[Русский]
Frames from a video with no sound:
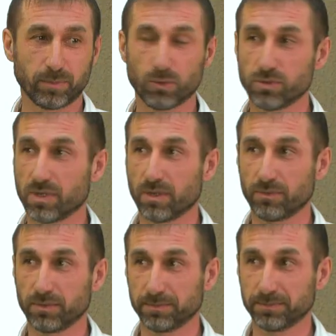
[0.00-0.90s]
Подустав
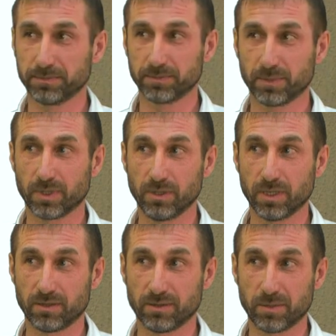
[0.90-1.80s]

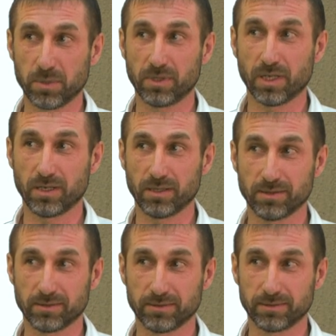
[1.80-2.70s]
кидать комментарии.
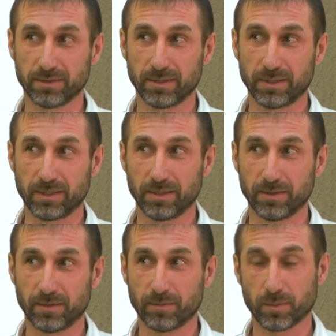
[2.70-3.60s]
Угу.
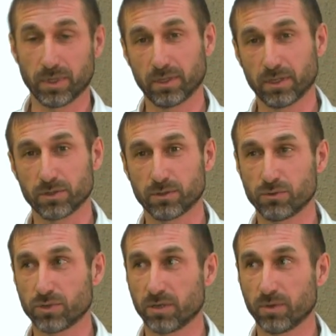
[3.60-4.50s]
Я начал
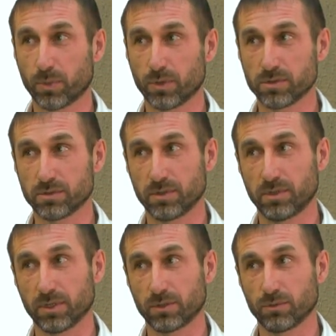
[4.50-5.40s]
изучать вопрос и
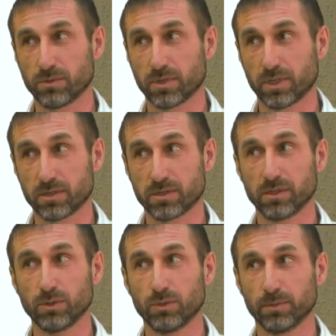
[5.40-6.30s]
наткнулся на
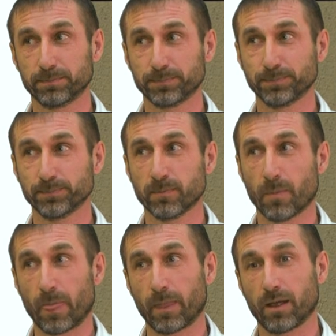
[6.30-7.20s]
ссылку
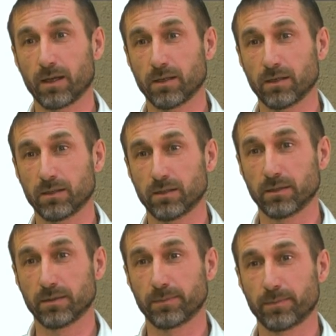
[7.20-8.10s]
а,
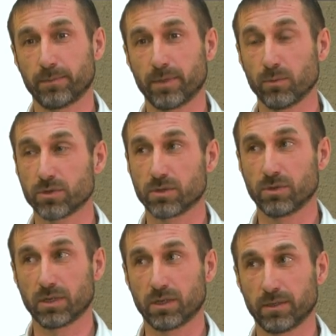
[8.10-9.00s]
Приморского
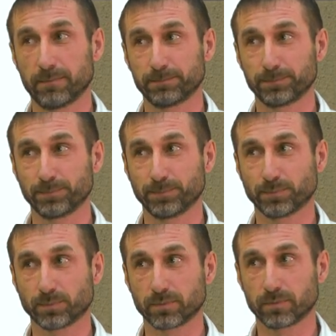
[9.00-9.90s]
края,
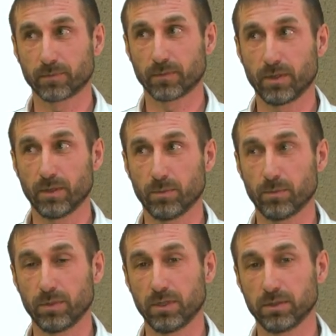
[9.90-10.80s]
где
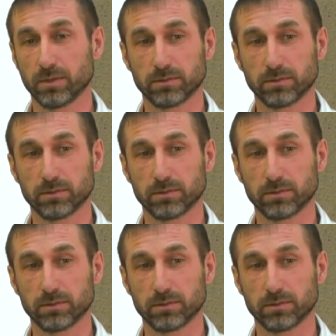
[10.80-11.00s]
была